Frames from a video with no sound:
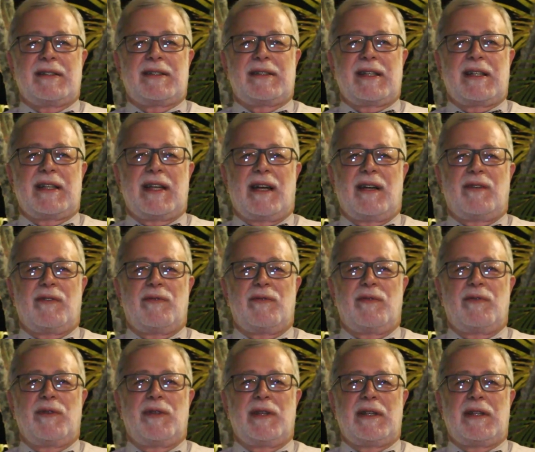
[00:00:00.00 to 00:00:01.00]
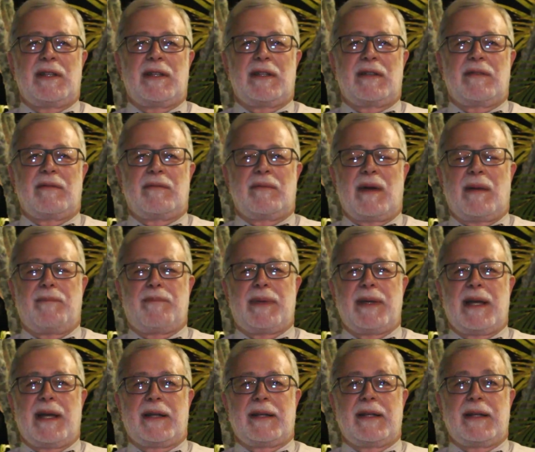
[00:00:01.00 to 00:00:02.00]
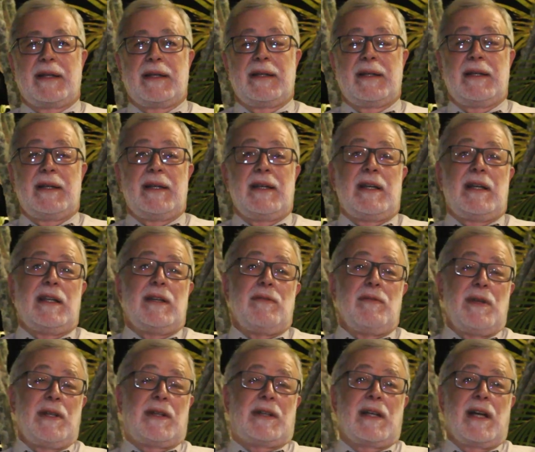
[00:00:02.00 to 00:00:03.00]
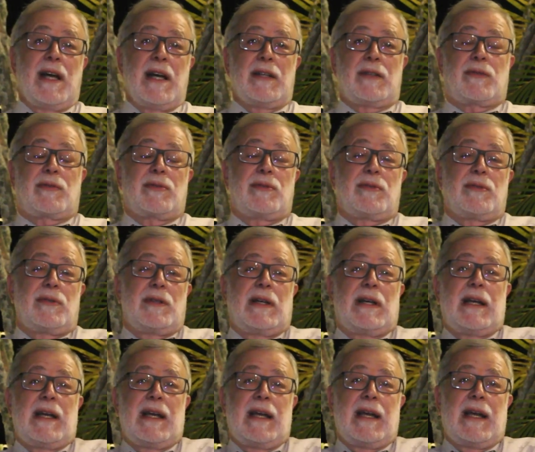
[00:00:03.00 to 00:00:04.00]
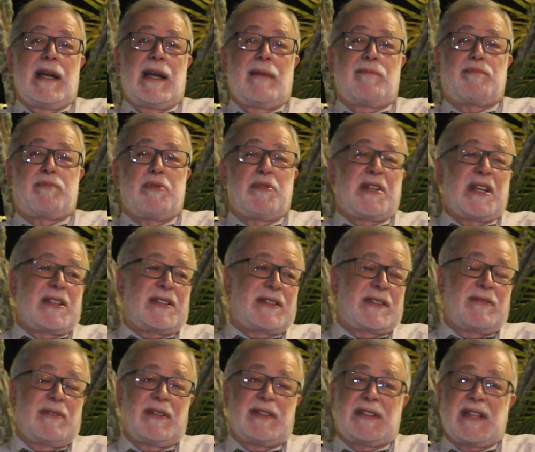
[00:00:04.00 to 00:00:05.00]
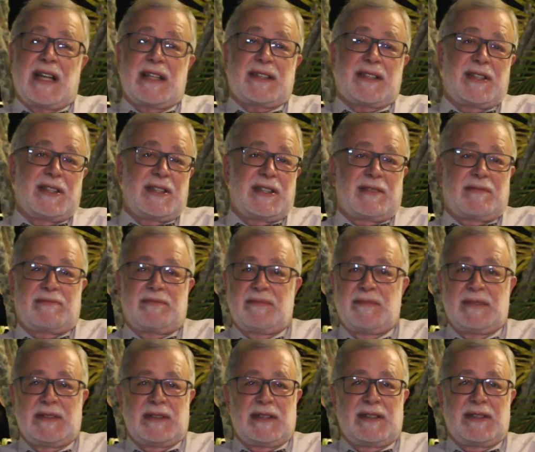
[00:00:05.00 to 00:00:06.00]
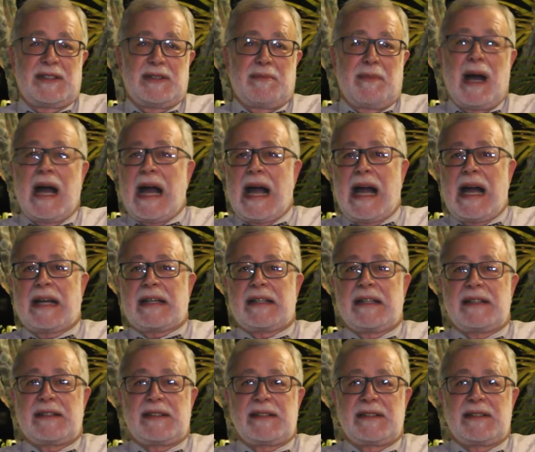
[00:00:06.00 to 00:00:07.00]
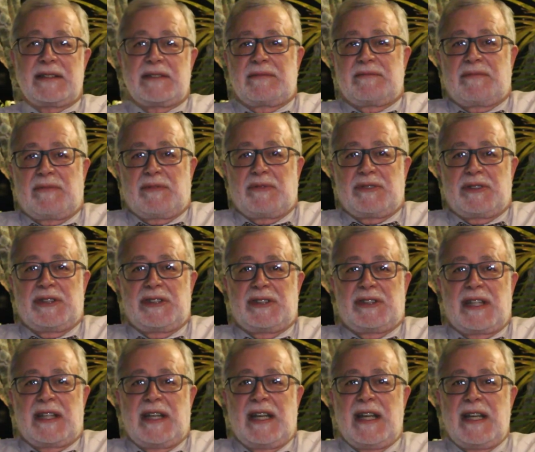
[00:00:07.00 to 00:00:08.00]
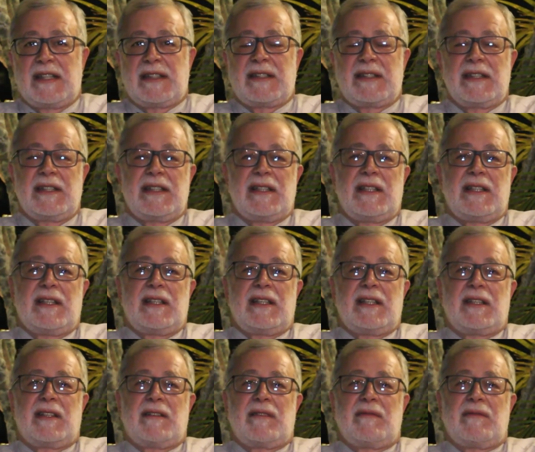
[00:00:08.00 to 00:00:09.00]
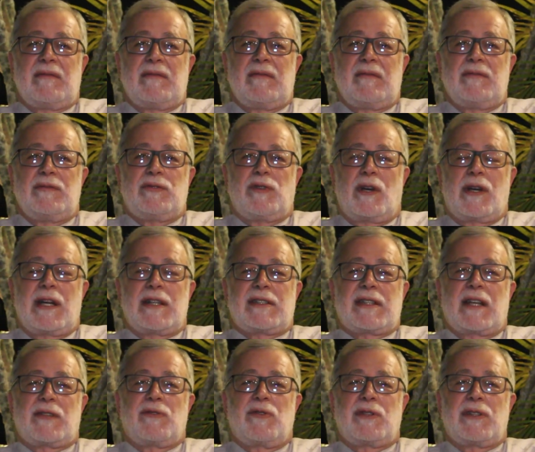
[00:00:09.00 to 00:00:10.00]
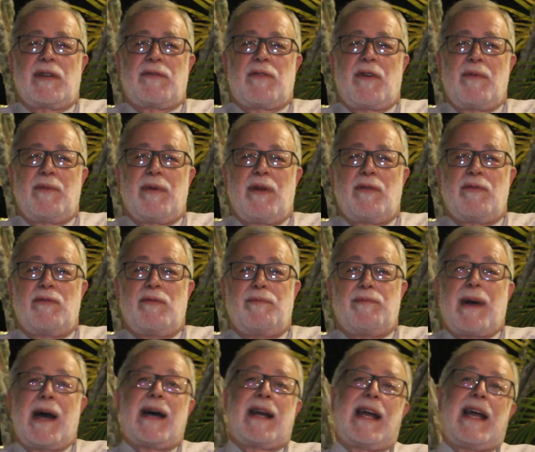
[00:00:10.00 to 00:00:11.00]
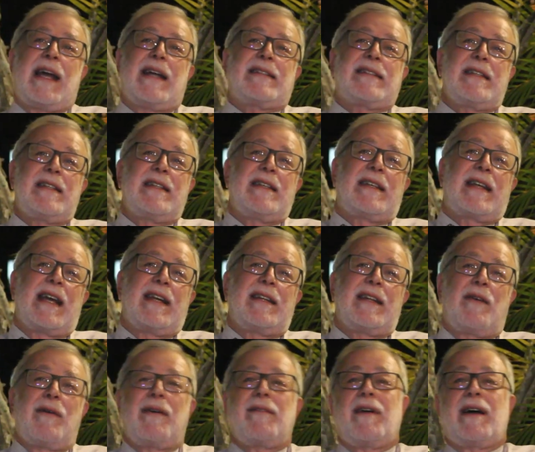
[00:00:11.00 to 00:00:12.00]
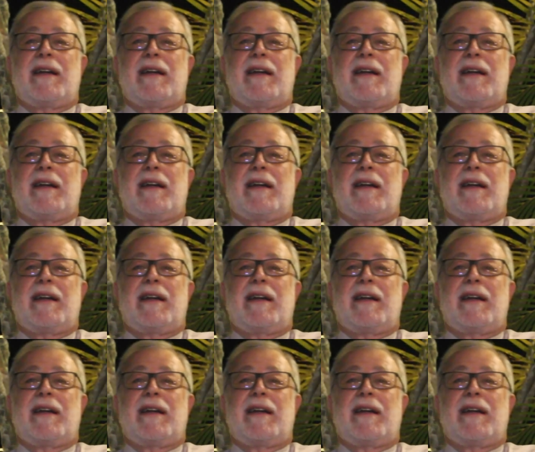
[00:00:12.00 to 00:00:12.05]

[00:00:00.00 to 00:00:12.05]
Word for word: seria ruim uma perda. No entanto, é, por questões, acho que de marketing ou de interesse, os organizadores da Fórmula 1 parecem que querem dar uma